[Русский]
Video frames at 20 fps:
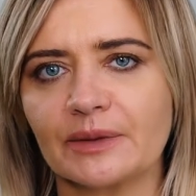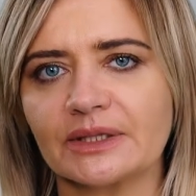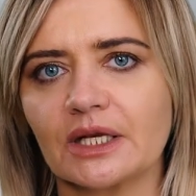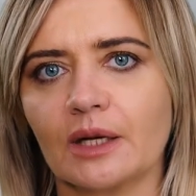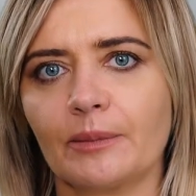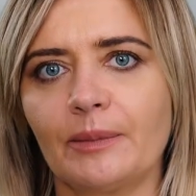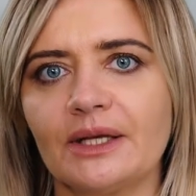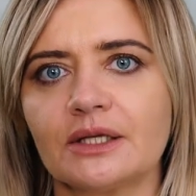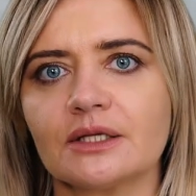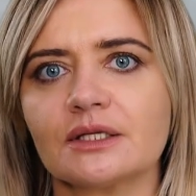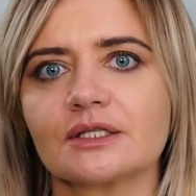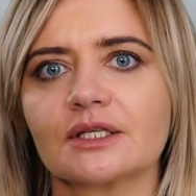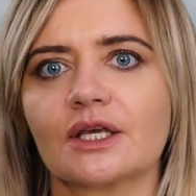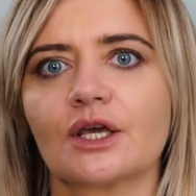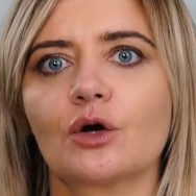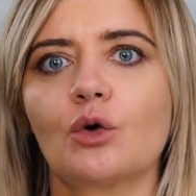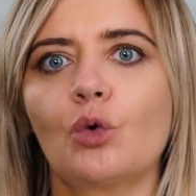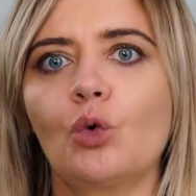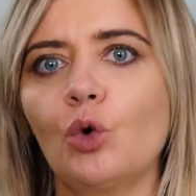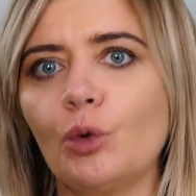
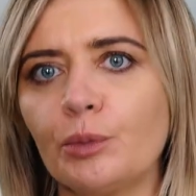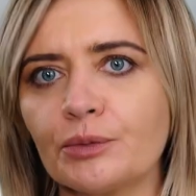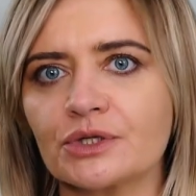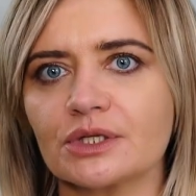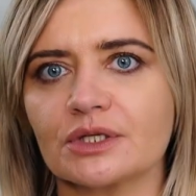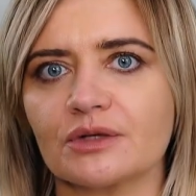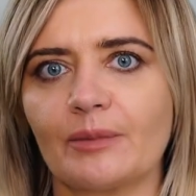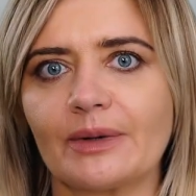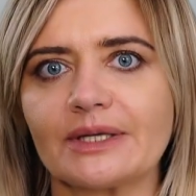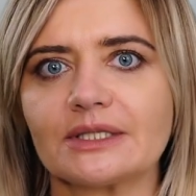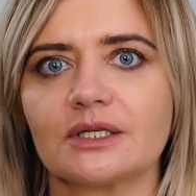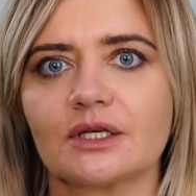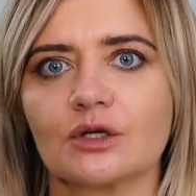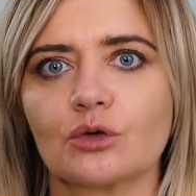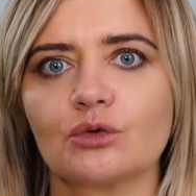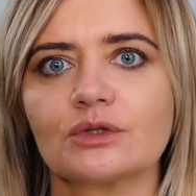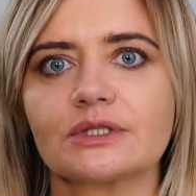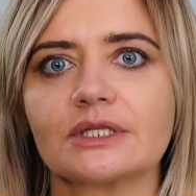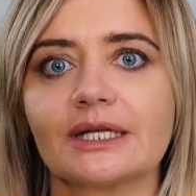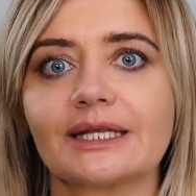потребительских обществ
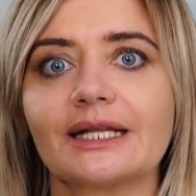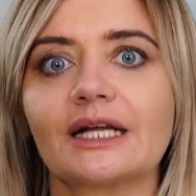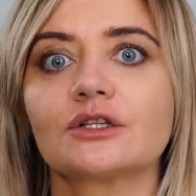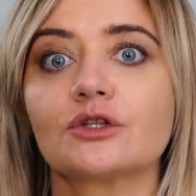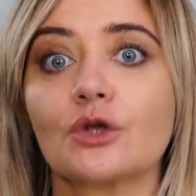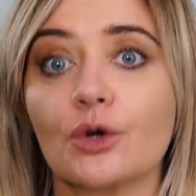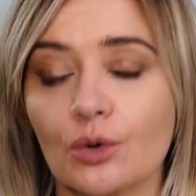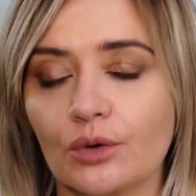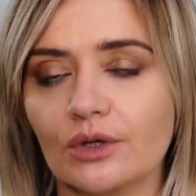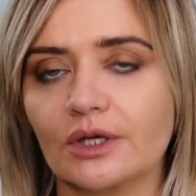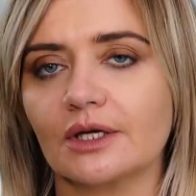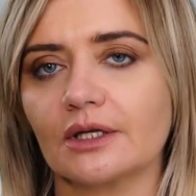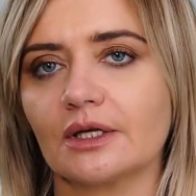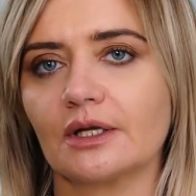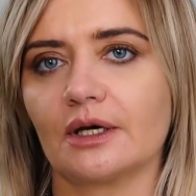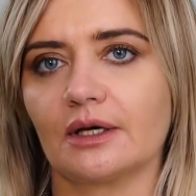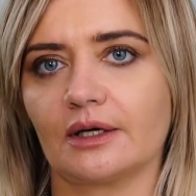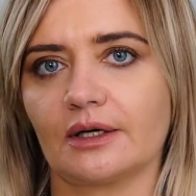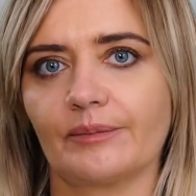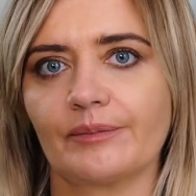базируется на трех
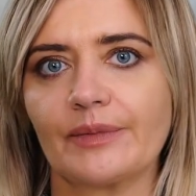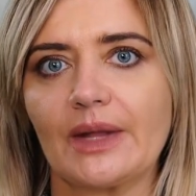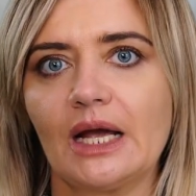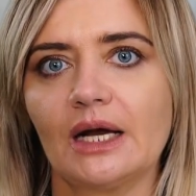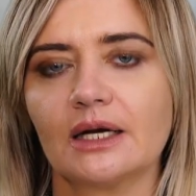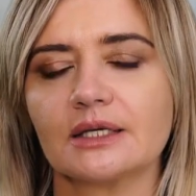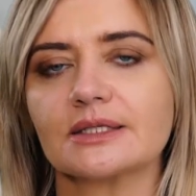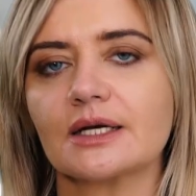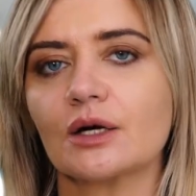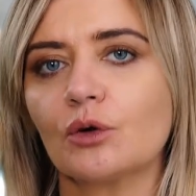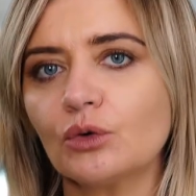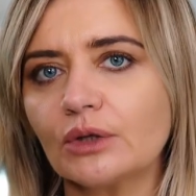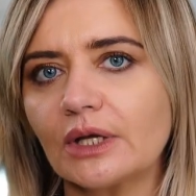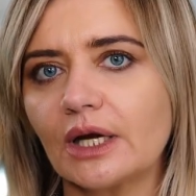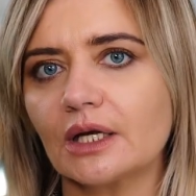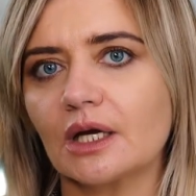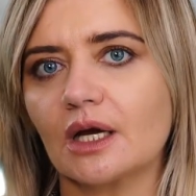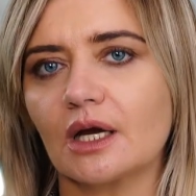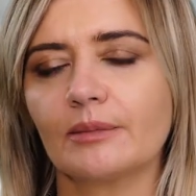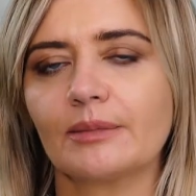китах – закон
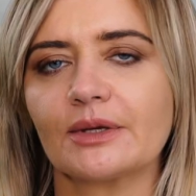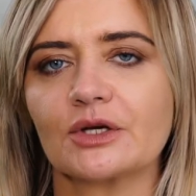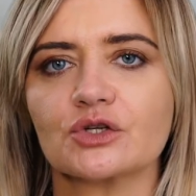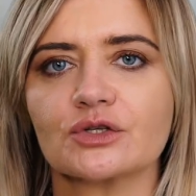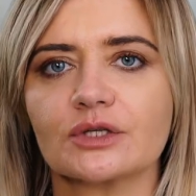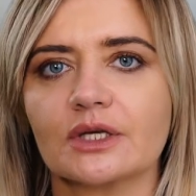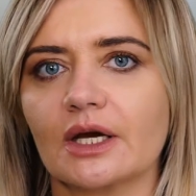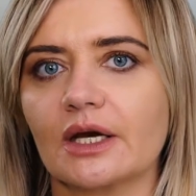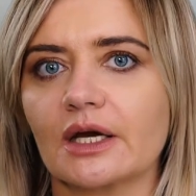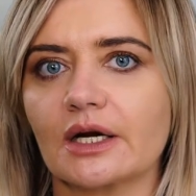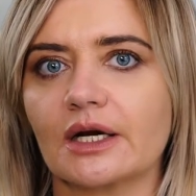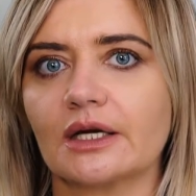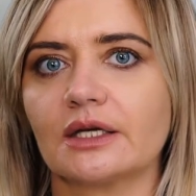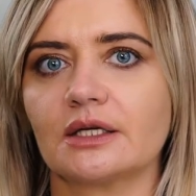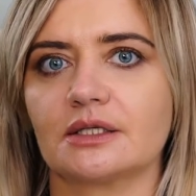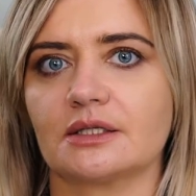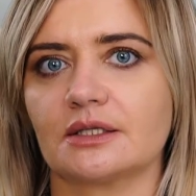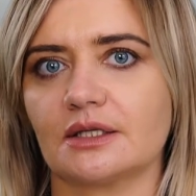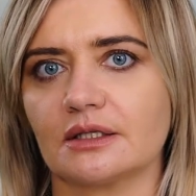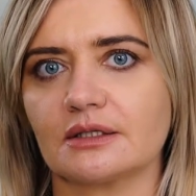о некоммерческих
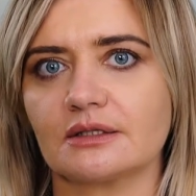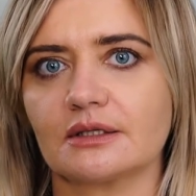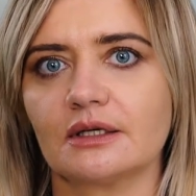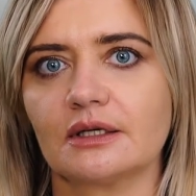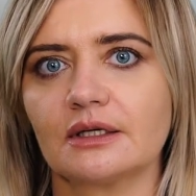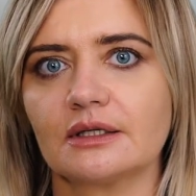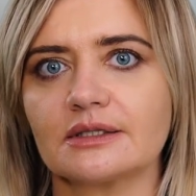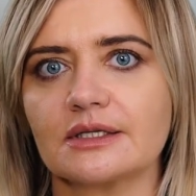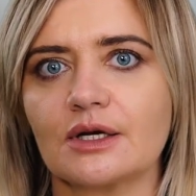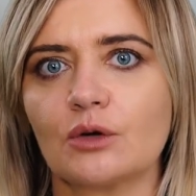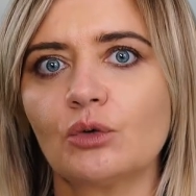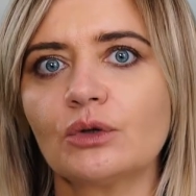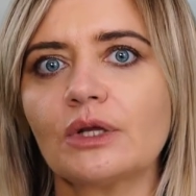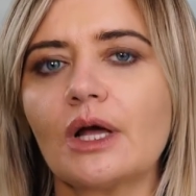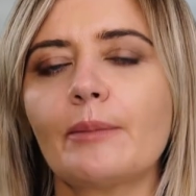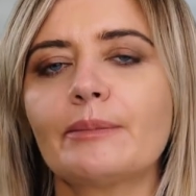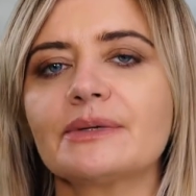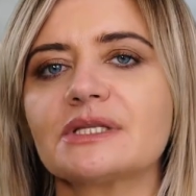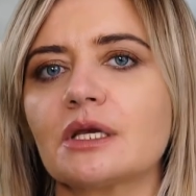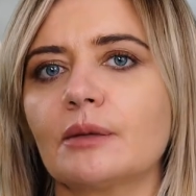организациях, закон
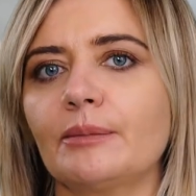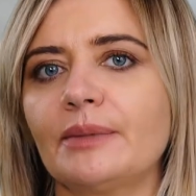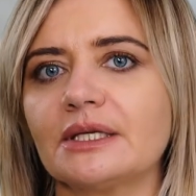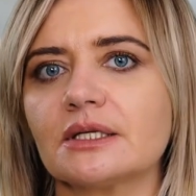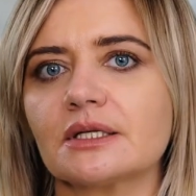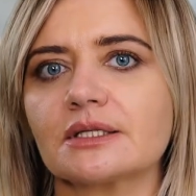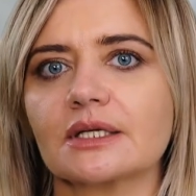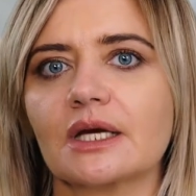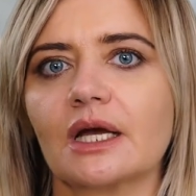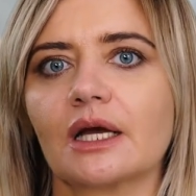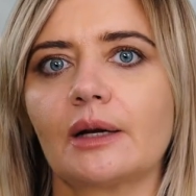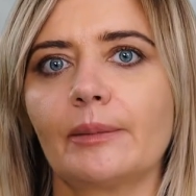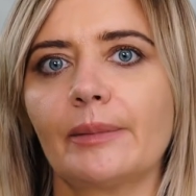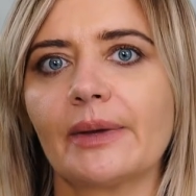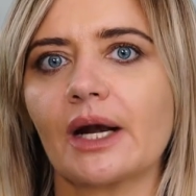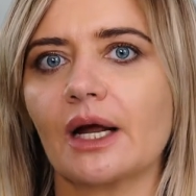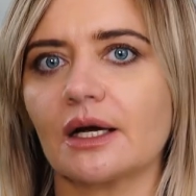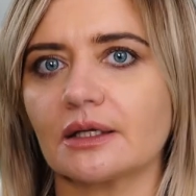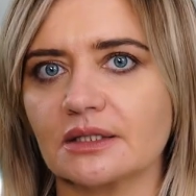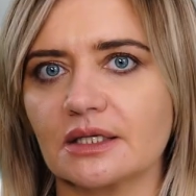о потребительской
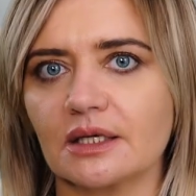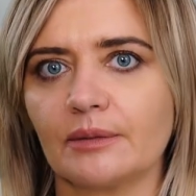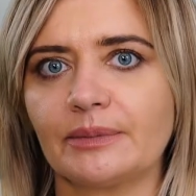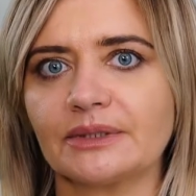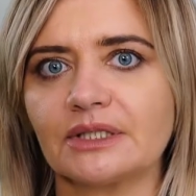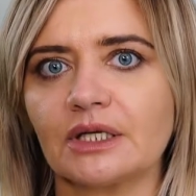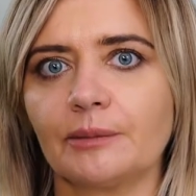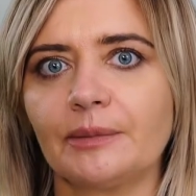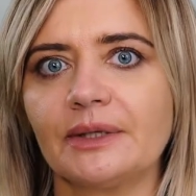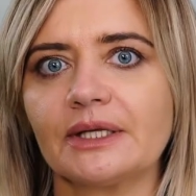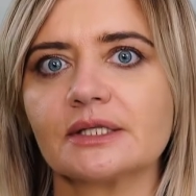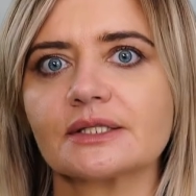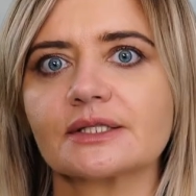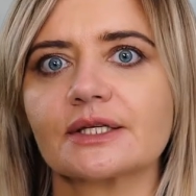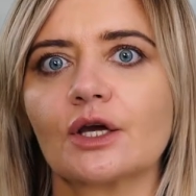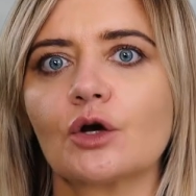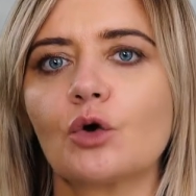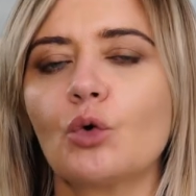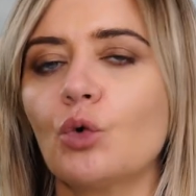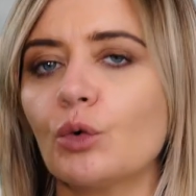кооперации,
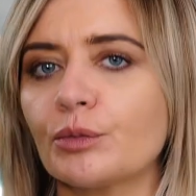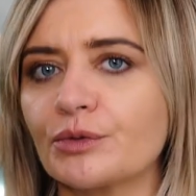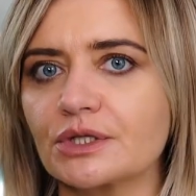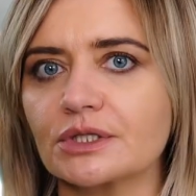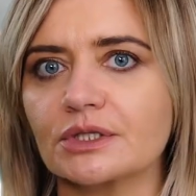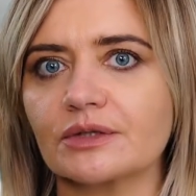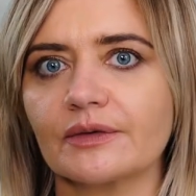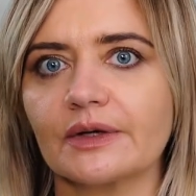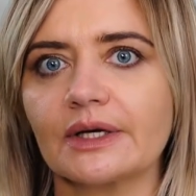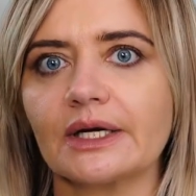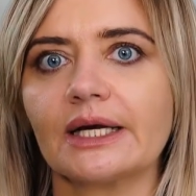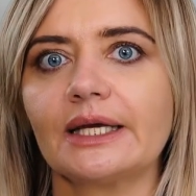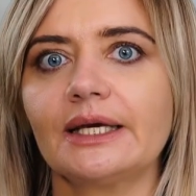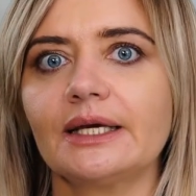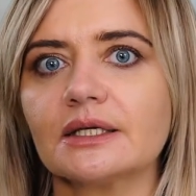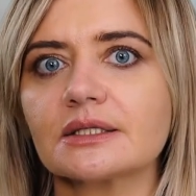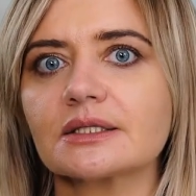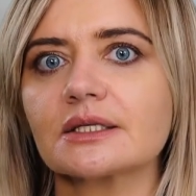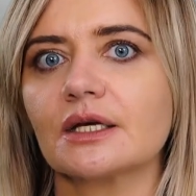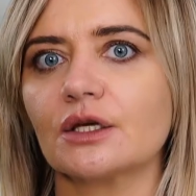потребительских обществах,
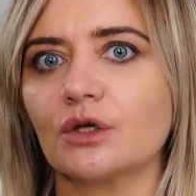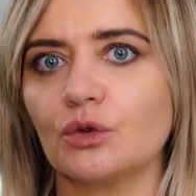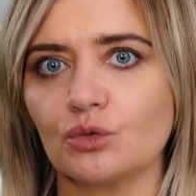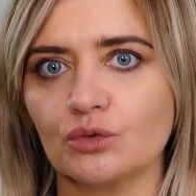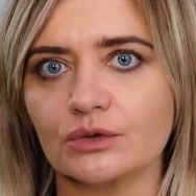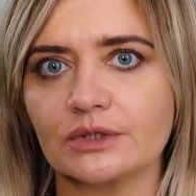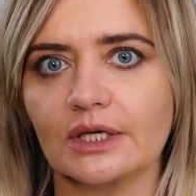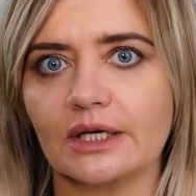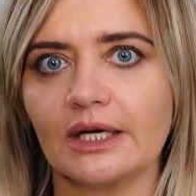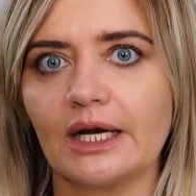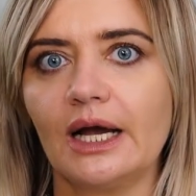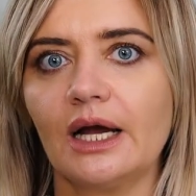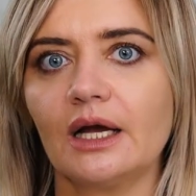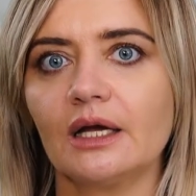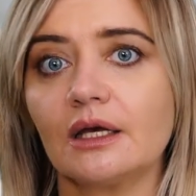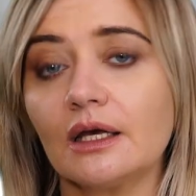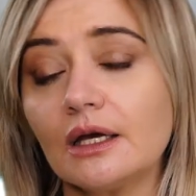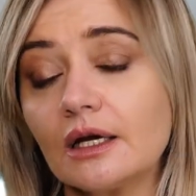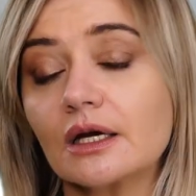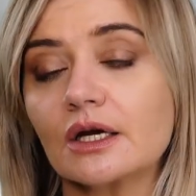их союзах
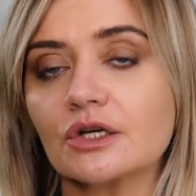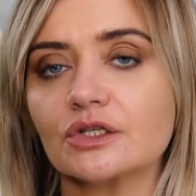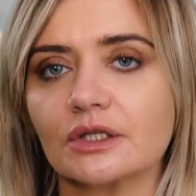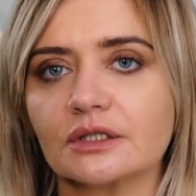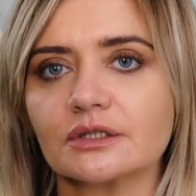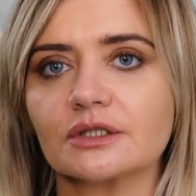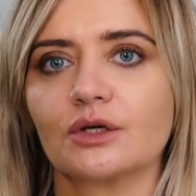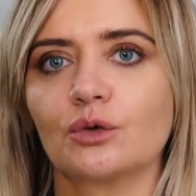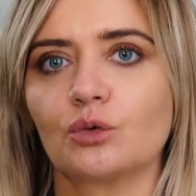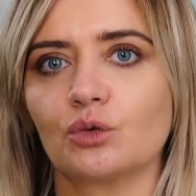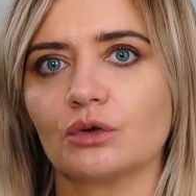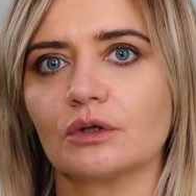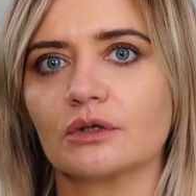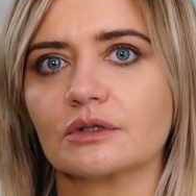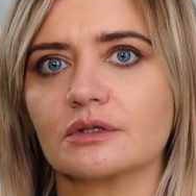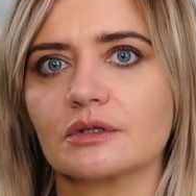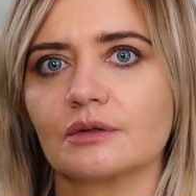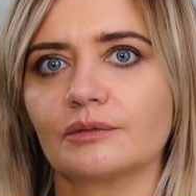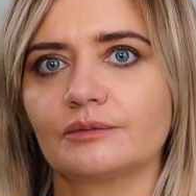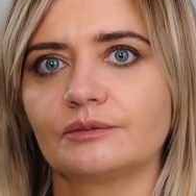и Гражданский
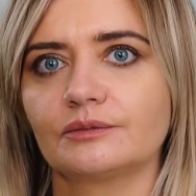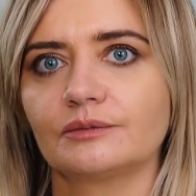кодекс.